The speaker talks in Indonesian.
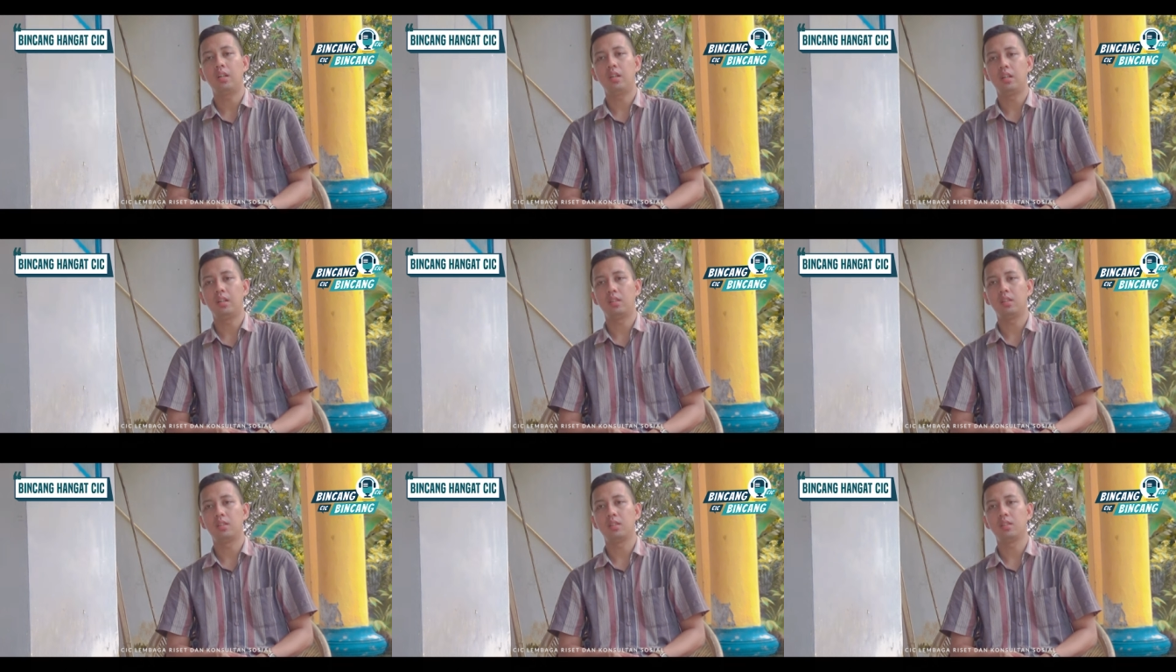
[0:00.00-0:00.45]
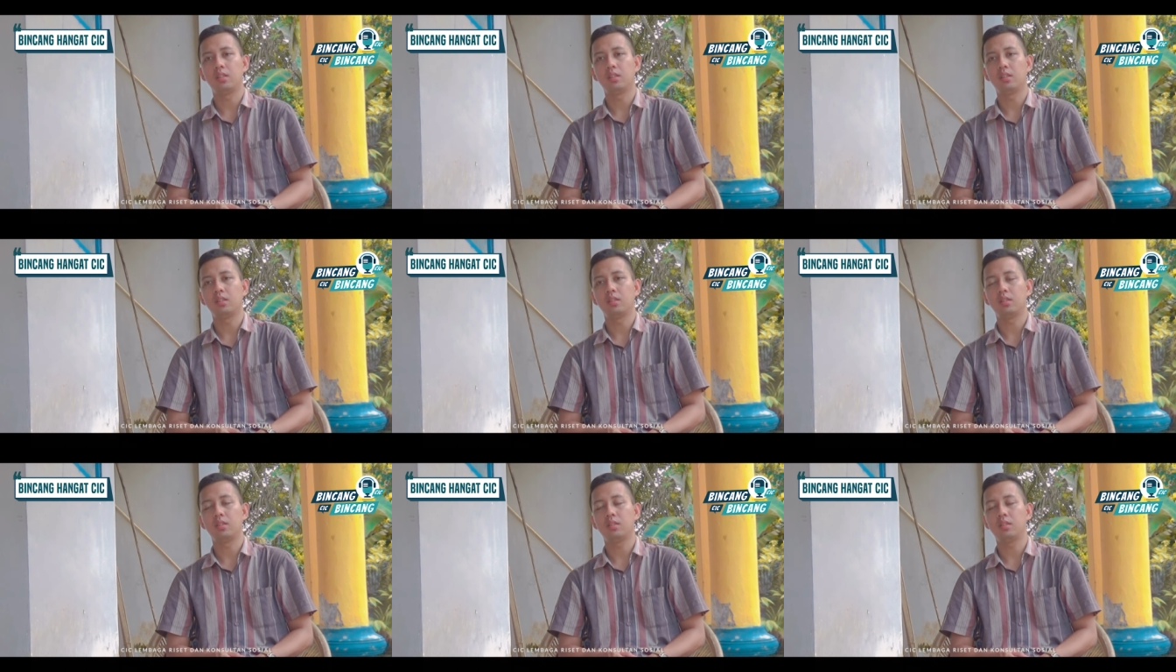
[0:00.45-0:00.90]

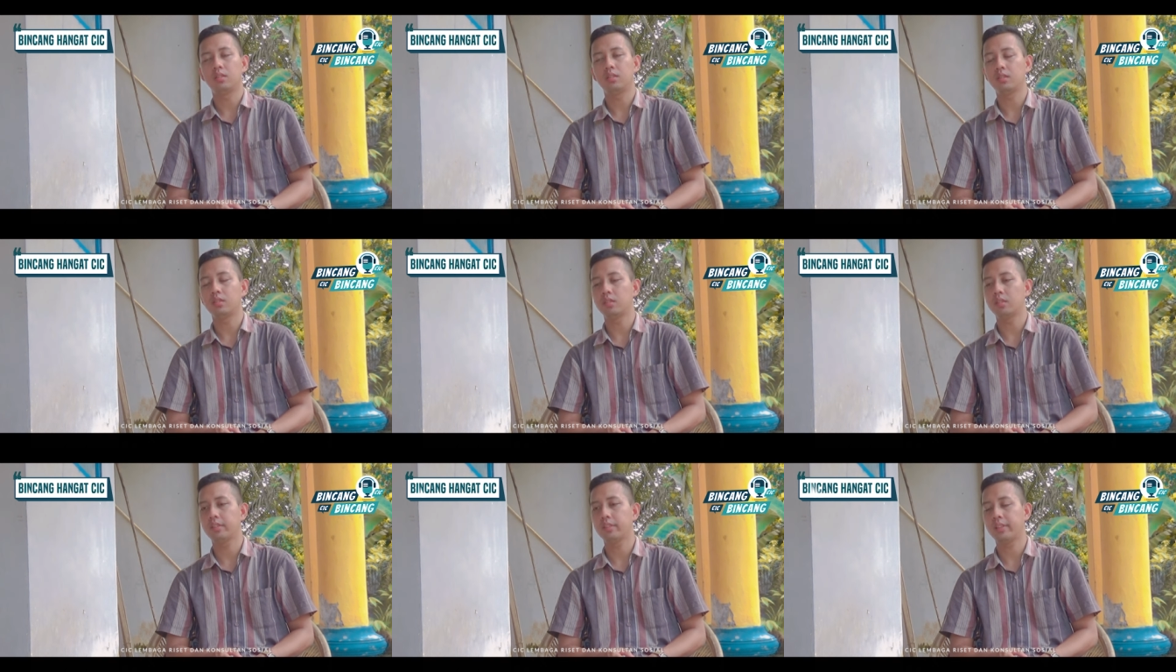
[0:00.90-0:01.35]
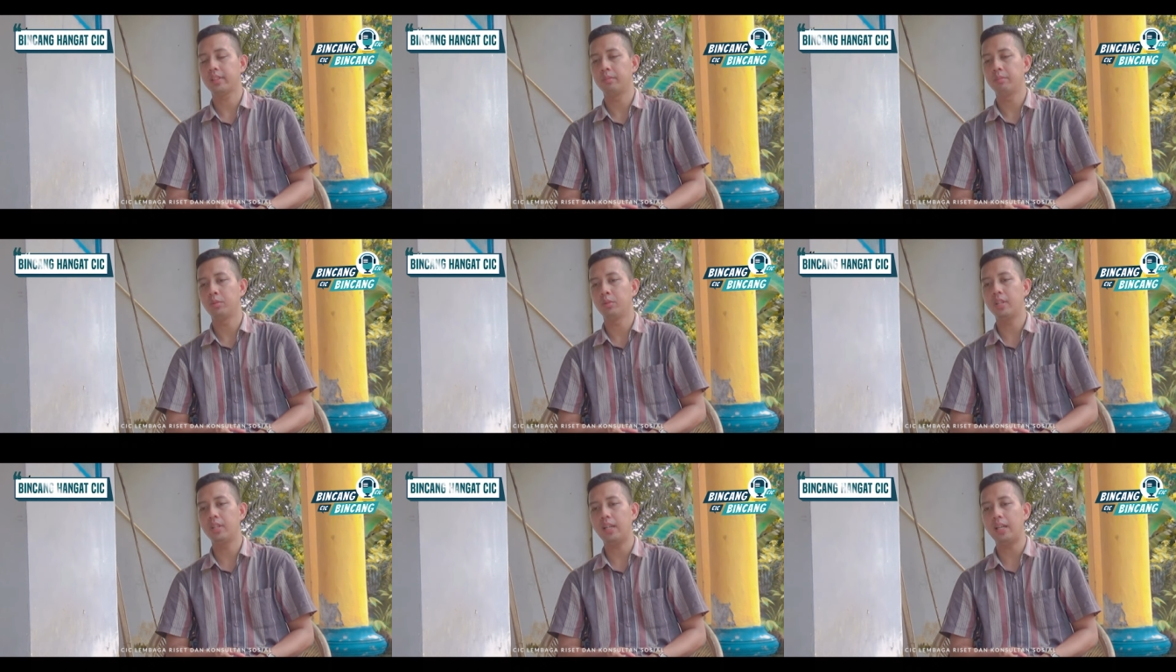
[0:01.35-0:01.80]
uh,
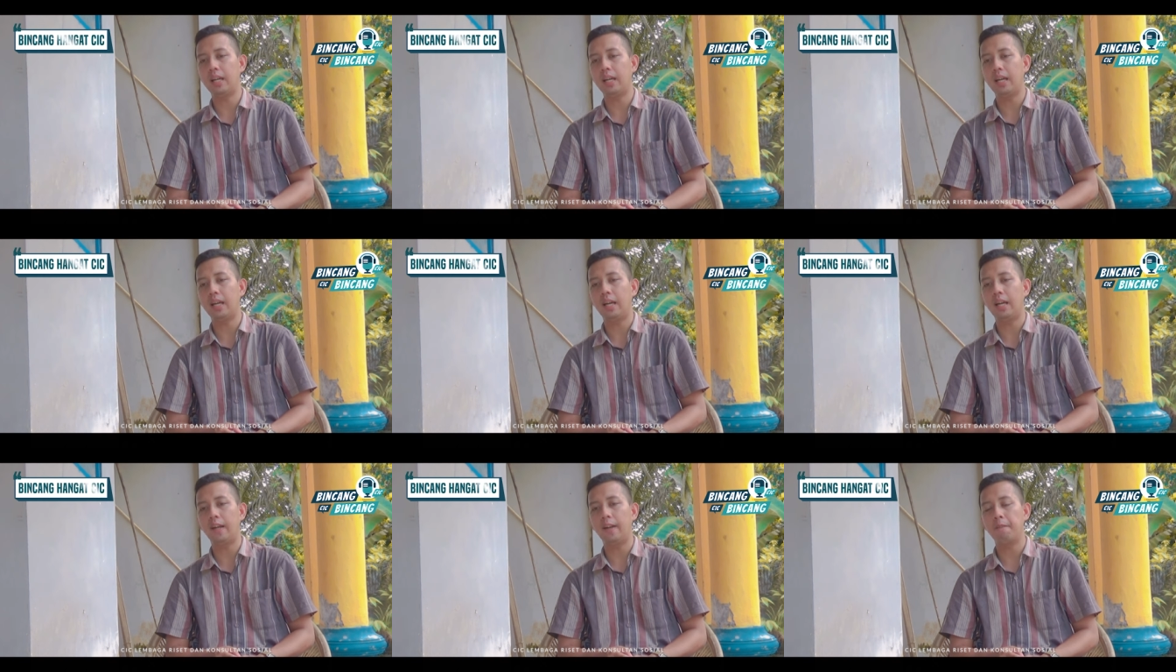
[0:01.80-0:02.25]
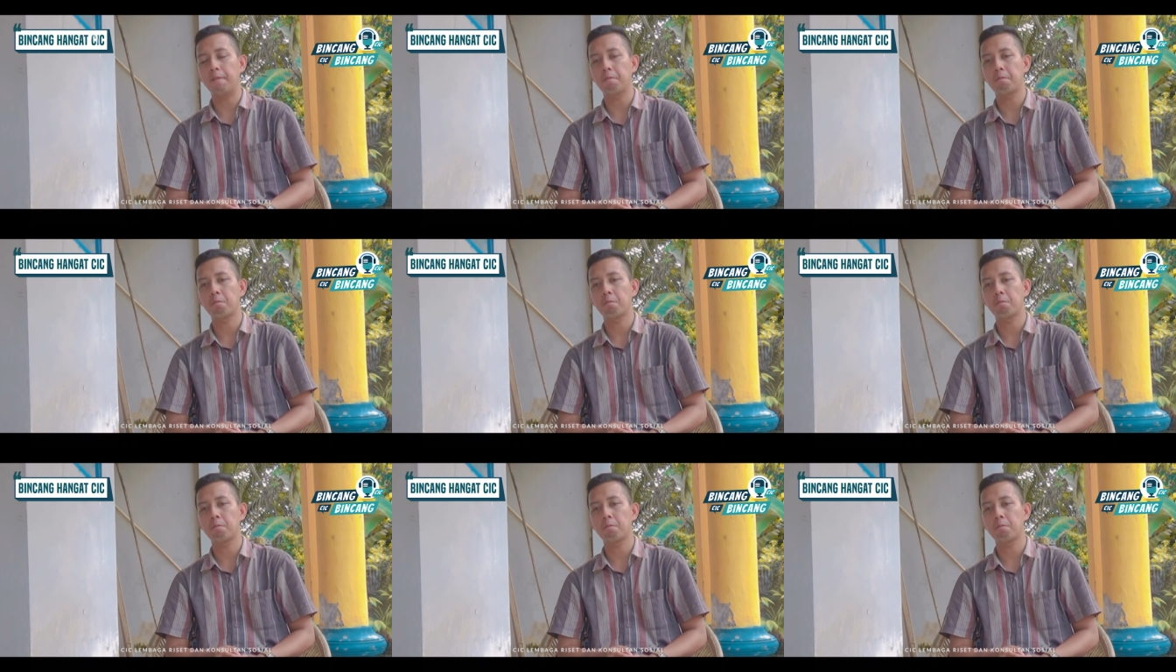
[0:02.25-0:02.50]
kemudian